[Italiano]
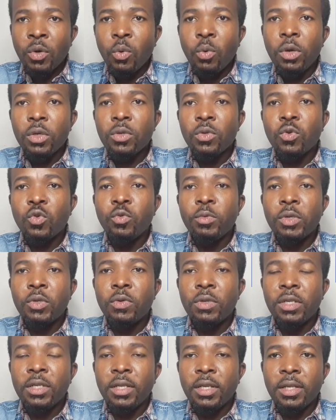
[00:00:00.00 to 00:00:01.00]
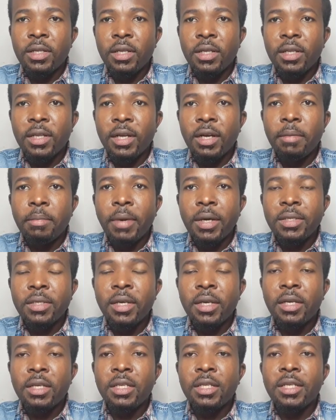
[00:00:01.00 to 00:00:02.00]
Questo documento di identità
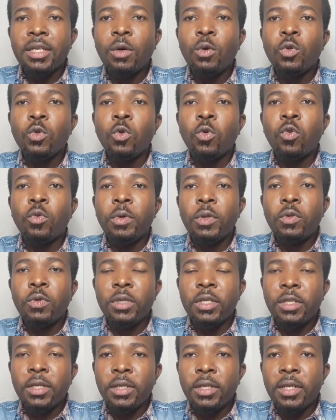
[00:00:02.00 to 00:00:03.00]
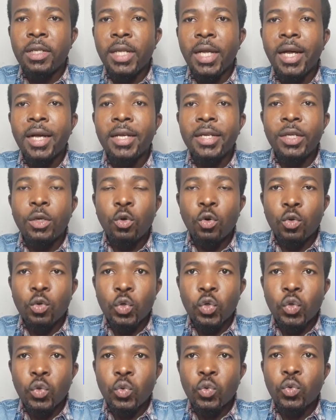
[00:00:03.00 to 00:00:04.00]
basta che sia un documento di identità
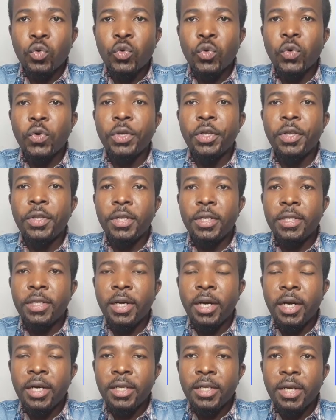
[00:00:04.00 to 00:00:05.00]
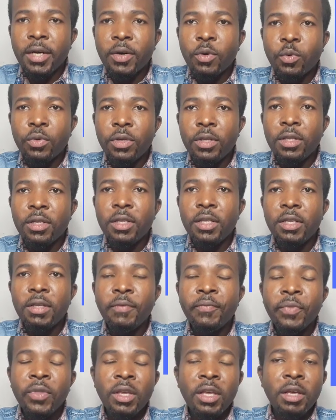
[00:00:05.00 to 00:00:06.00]
riconosciuto in Italia, quindi
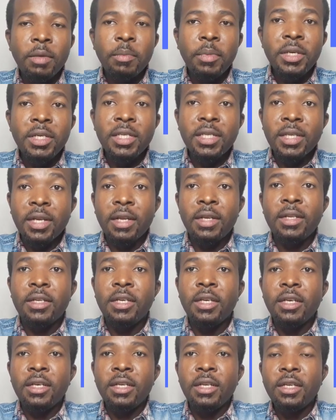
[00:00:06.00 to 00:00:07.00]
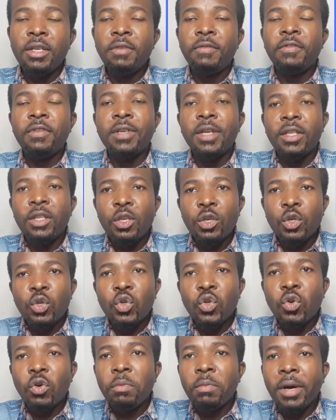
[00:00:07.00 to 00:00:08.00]
per gli stranieri fino
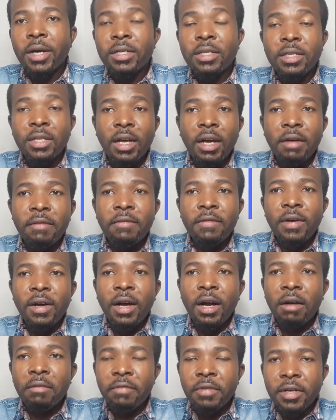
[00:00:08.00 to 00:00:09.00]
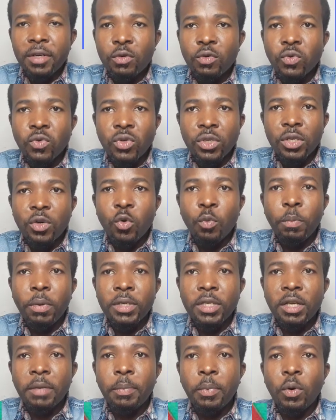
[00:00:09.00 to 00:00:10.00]
adesso bastava avere con sé un
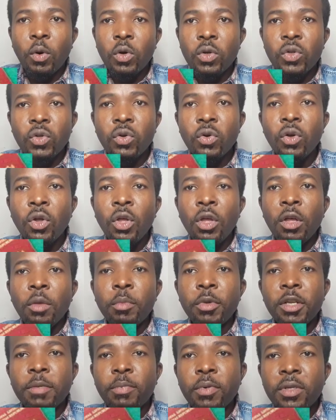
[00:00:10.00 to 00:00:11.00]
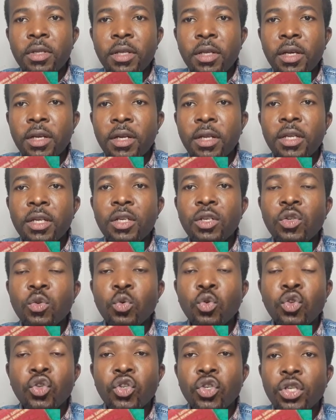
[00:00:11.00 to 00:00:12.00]
passaporto per poter
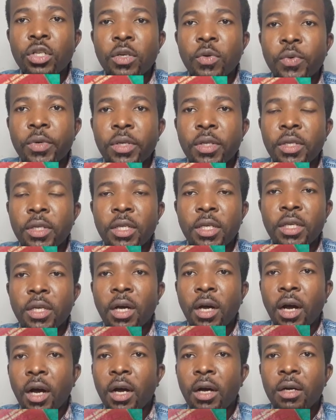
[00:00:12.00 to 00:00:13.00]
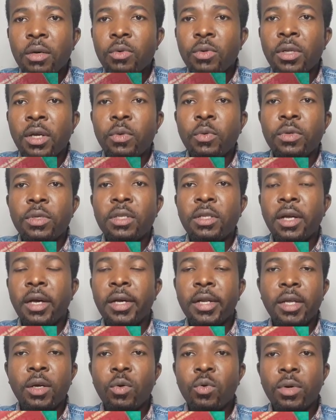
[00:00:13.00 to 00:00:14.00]
riuscire quindi ad
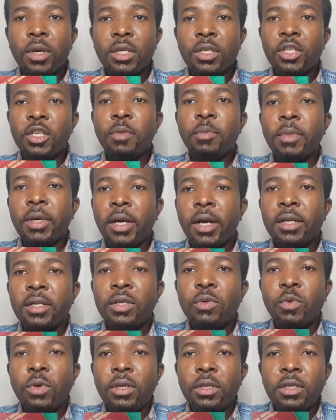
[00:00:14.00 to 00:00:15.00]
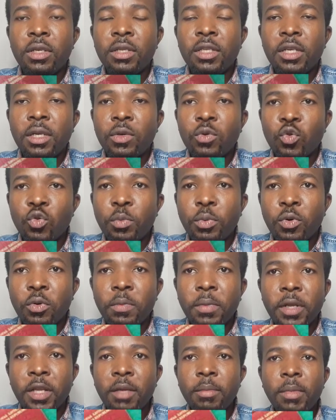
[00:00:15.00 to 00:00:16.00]
acquistare una SIM card senza nessun
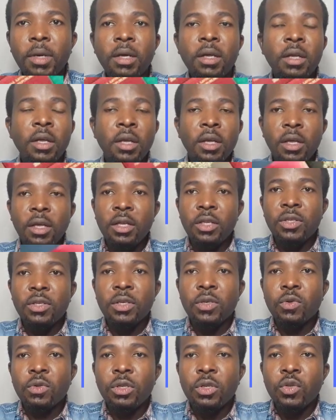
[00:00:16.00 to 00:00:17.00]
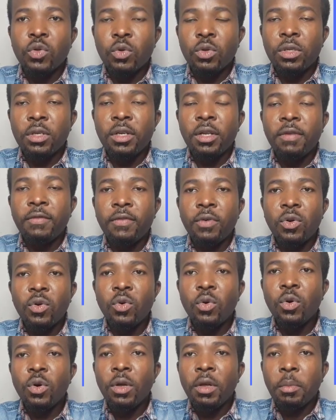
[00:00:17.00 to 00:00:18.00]
problema, inserirlo nel suo
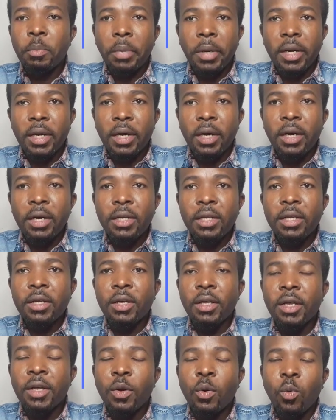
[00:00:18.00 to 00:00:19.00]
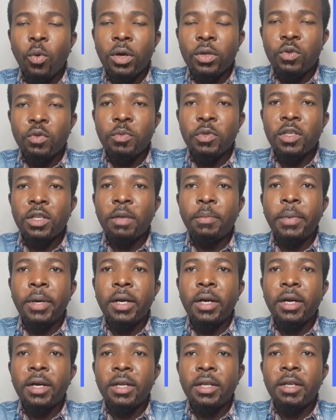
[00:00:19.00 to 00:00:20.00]
telefono, pagare e quanto bisogna
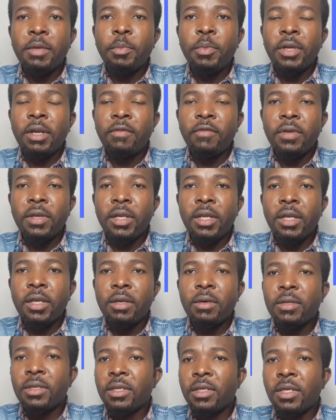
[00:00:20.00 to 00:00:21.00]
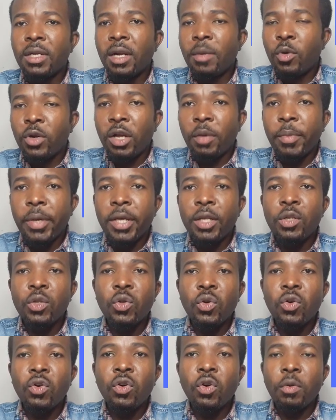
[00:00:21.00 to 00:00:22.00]
pagare per avere sia
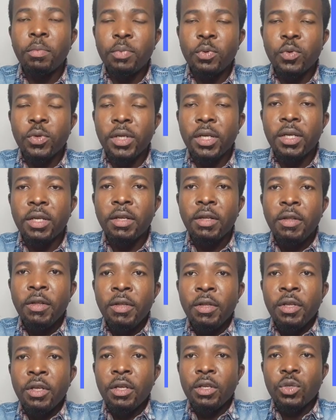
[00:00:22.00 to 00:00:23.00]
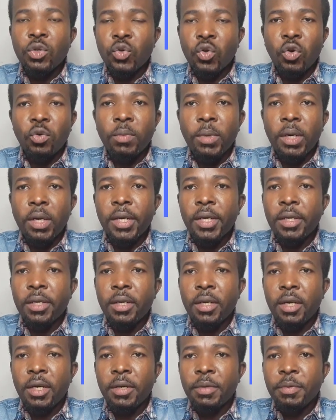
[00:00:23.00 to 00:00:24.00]
l'abbonamento oppure insomma il,